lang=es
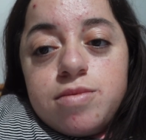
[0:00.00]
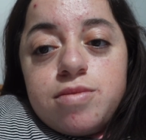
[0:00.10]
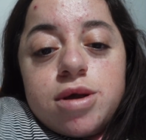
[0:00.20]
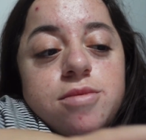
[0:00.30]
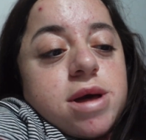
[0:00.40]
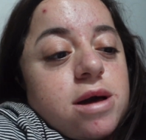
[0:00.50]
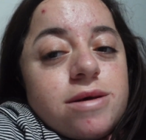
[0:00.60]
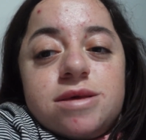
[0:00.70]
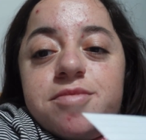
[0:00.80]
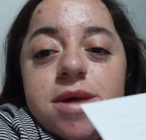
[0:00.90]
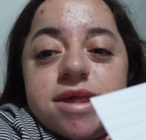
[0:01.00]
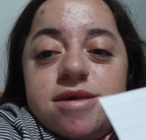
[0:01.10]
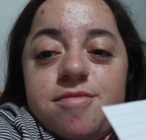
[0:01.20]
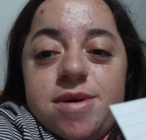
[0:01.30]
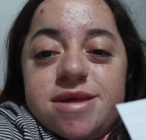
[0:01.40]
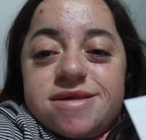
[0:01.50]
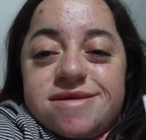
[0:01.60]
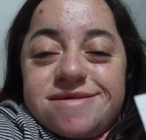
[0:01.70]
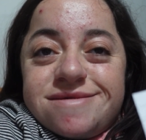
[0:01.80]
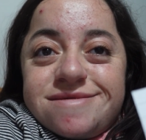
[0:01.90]
Bueno, me acaban de pedir 100
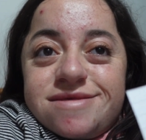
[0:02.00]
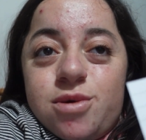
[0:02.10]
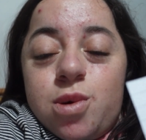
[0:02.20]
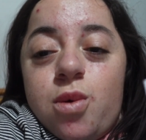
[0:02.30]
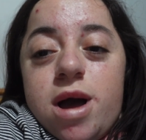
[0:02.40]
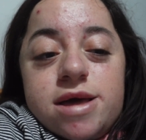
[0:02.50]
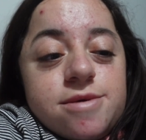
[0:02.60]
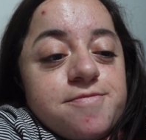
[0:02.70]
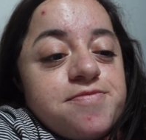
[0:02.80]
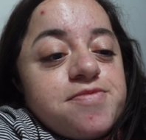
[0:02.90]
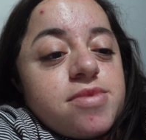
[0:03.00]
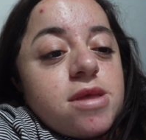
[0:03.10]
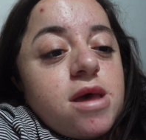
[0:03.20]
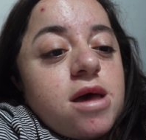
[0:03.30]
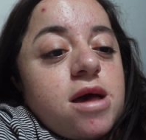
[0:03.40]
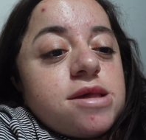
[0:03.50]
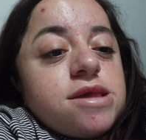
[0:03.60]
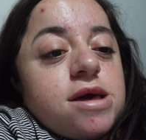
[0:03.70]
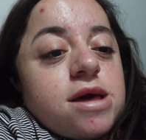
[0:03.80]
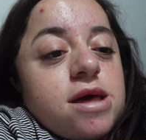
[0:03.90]
pares de Uruguay
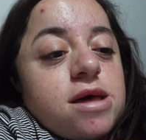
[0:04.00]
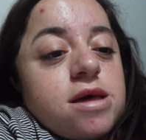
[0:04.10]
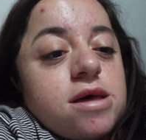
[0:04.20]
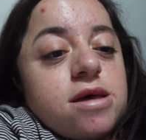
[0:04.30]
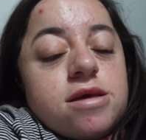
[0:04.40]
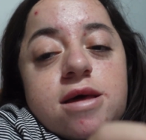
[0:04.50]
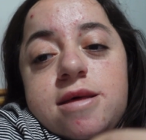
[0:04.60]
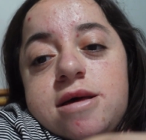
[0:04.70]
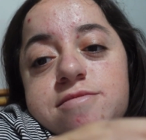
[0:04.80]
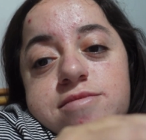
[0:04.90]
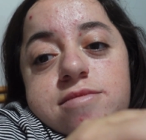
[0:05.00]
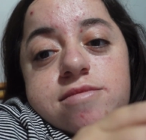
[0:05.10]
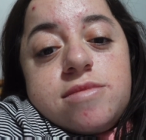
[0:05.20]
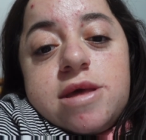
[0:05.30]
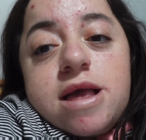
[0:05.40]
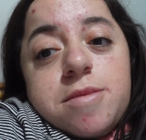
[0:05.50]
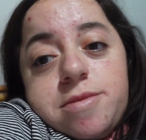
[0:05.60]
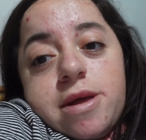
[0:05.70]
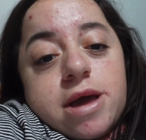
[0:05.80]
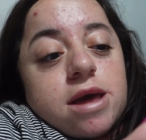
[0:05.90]
Así que nada, mm, es la
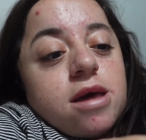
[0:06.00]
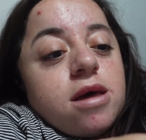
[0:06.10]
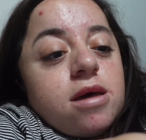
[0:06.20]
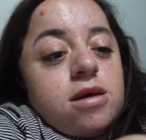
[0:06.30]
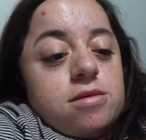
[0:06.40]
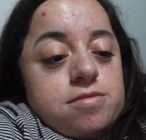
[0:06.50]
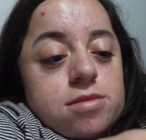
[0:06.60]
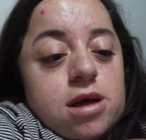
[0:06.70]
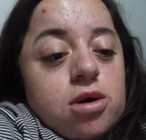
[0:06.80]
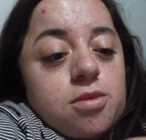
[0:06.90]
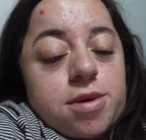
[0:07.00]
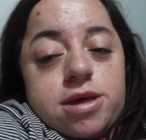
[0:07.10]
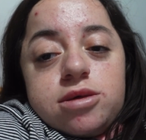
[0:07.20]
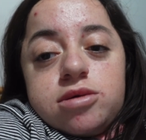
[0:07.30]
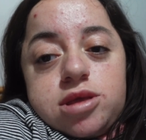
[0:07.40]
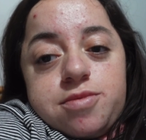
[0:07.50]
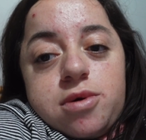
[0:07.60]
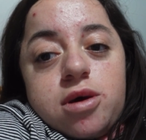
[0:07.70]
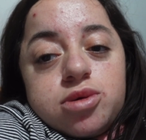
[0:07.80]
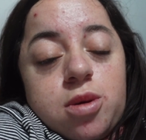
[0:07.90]
primera vez que hago pedido
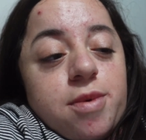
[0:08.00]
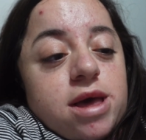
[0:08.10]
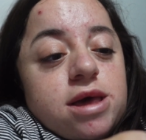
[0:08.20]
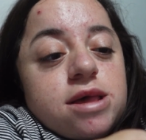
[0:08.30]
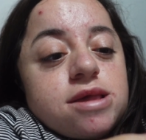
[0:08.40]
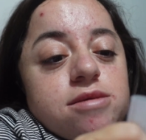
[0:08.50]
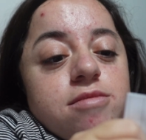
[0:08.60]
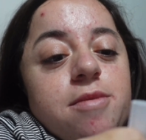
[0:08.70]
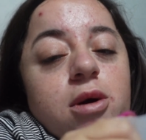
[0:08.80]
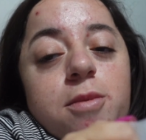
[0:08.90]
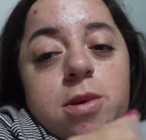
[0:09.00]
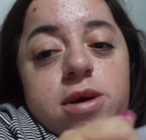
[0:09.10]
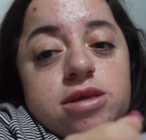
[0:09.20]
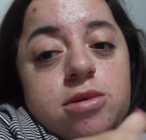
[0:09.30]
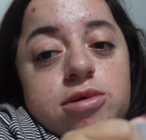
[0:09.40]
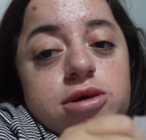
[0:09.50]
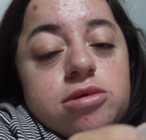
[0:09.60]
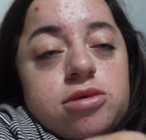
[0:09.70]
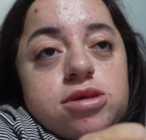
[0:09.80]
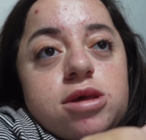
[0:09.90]
tipo a otro país. Me pago por Western
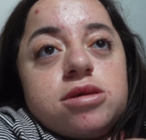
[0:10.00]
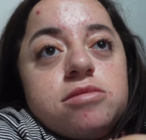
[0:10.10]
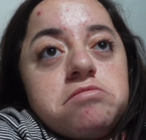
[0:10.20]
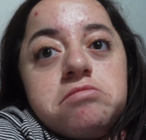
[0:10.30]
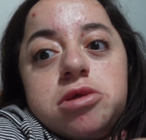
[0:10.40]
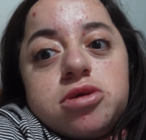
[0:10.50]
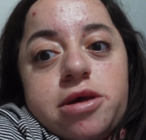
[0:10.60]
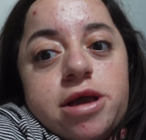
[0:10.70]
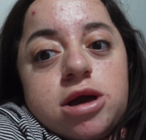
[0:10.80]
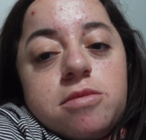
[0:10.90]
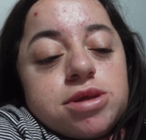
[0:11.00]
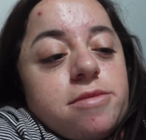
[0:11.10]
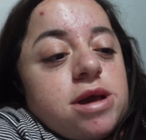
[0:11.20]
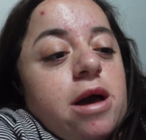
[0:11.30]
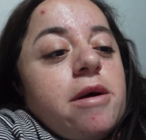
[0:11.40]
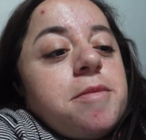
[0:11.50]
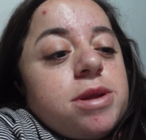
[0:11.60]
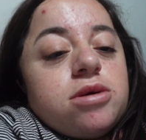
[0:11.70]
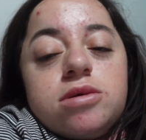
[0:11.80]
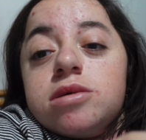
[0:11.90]
Union, entonces no sabía ni cómo se manejaba,
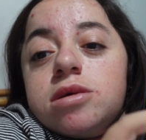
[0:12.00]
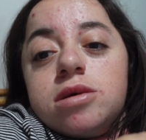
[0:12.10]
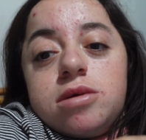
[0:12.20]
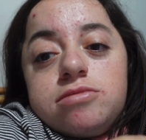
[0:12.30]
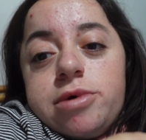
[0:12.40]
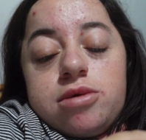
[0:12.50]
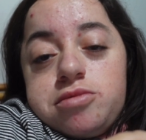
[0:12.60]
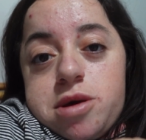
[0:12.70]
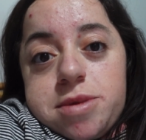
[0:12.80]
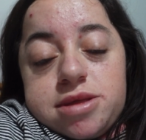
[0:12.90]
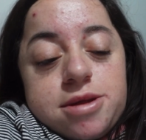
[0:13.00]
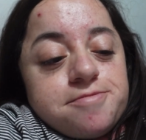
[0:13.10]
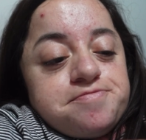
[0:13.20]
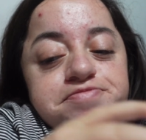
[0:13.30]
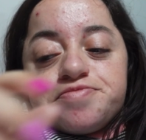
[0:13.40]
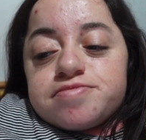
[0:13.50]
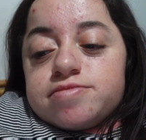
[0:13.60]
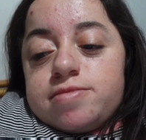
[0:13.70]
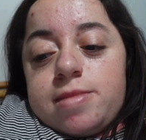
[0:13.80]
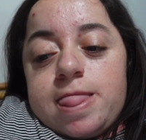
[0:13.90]
pero bueno, voy a aprender.
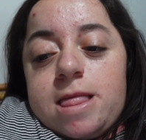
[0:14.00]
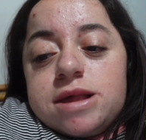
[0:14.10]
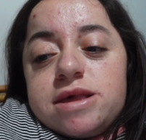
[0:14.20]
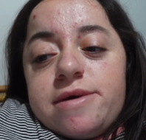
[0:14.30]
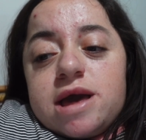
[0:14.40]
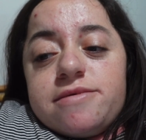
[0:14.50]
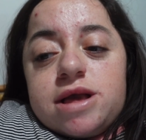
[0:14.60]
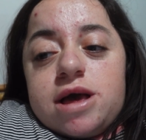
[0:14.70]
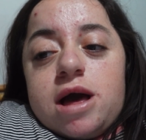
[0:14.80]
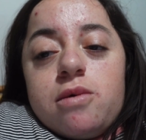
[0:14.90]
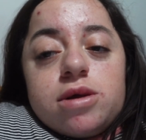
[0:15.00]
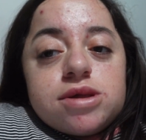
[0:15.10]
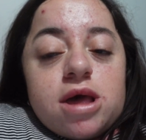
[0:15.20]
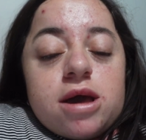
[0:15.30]
Se ve que viene a Buenos